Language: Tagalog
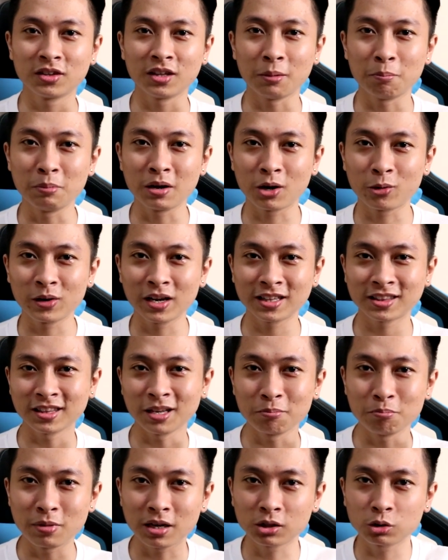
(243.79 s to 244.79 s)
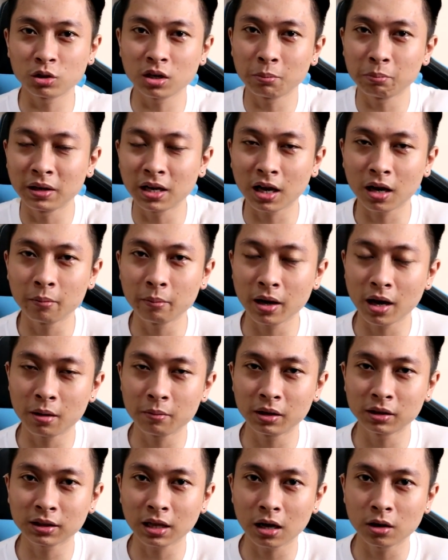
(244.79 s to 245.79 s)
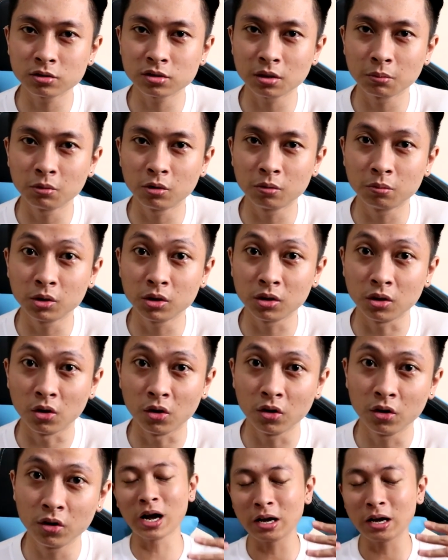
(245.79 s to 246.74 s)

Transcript: Number 1 at number 2 na pinakamayamang tao sa buong mundo.